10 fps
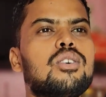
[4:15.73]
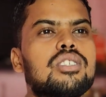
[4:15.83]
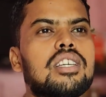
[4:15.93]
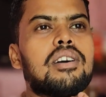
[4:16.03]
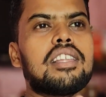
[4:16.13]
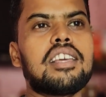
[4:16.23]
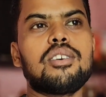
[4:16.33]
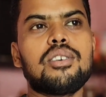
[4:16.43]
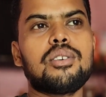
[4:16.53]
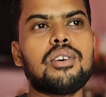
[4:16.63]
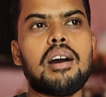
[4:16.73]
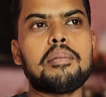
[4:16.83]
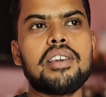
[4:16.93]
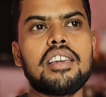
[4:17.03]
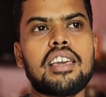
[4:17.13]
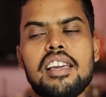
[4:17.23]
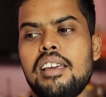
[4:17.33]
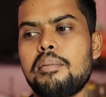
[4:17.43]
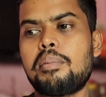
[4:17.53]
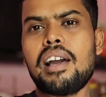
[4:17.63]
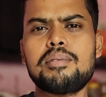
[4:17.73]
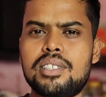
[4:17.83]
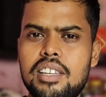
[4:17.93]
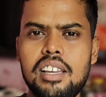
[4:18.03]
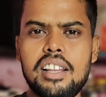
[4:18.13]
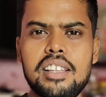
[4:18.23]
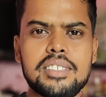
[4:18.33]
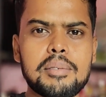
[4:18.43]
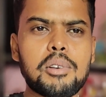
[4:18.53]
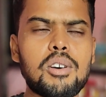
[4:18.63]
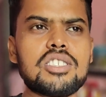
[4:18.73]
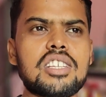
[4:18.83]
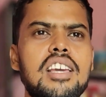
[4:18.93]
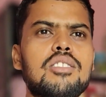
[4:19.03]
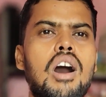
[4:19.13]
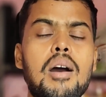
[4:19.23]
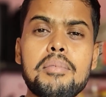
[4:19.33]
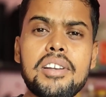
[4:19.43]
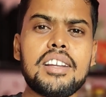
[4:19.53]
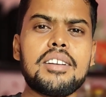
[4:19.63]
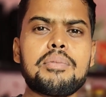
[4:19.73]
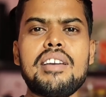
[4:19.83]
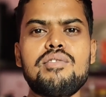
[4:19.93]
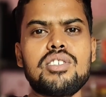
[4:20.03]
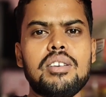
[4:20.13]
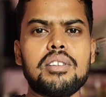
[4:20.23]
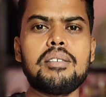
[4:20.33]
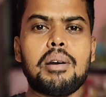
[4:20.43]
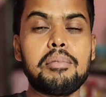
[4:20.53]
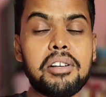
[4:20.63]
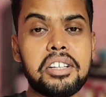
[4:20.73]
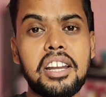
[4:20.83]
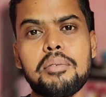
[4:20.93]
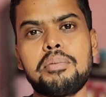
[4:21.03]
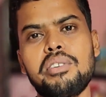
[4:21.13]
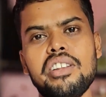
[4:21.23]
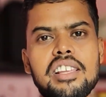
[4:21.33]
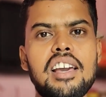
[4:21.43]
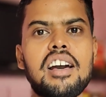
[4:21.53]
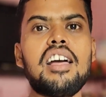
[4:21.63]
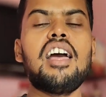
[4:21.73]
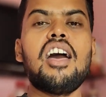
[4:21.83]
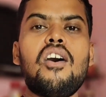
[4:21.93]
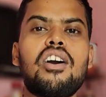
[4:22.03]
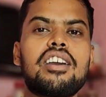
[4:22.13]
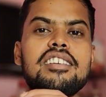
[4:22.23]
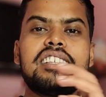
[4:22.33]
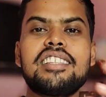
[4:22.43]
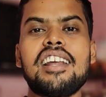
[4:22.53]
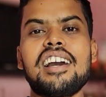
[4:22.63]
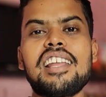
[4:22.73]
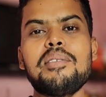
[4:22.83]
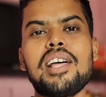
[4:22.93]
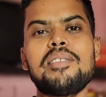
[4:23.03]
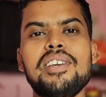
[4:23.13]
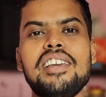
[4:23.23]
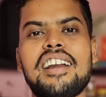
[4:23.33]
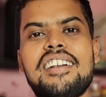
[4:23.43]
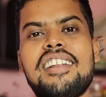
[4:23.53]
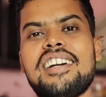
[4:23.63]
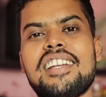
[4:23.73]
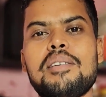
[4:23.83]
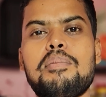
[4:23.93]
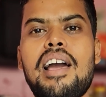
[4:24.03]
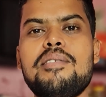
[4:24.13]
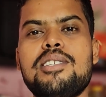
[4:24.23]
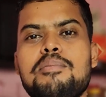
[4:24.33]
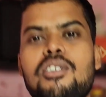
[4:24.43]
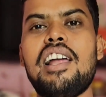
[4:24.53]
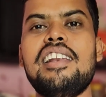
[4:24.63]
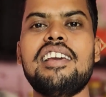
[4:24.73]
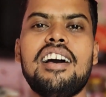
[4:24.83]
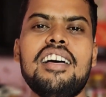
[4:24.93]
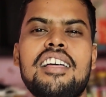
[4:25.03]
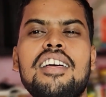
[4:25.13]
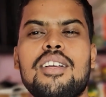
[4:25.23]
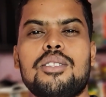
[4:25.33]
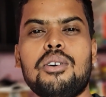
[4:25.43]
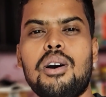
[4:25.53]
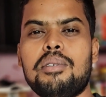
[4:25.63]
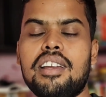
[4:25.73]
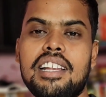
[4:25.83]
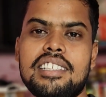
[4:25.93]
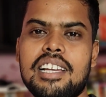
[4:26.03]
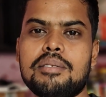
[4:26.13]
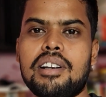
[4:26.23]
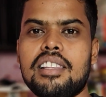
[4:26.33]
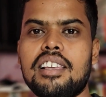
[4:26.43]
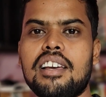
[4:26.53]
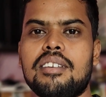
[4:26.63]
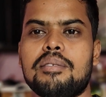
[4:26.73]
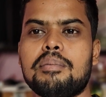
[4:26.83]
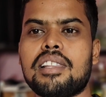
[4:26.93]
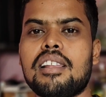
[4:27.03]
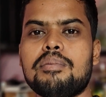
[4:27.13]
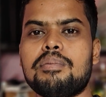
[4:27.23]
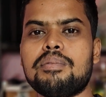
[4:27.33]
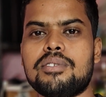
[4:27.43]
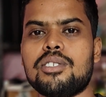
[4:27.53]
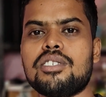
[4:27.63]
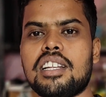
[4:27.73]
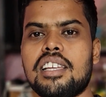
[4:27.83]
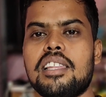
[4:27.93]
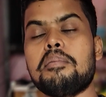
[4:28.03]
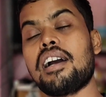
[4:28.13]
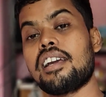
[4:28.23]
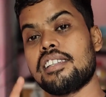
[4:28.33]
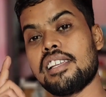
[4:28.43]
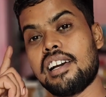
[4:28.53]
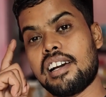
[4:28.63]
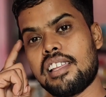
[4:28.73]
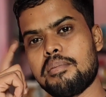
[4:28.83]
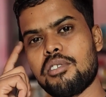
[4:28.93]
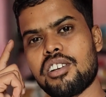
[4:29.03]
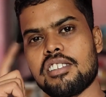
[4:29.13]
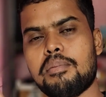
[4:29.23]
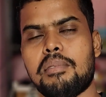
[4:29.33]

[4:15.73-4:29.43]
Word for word: उसके बाद देखो अभी क्या किया 5G जब लॉन्च किया तो अनलिमिटेड 5G एकदम अनलिमिटेड फ्री दिया तो किसी तरह गरीब आदमी इकट्ठा करके 5G मोबाइल लिया तो अभी रिचार्ज बढ़ा दिया मतलब सोच रहे हैं दिमाग कैसे लगाता है मुकेश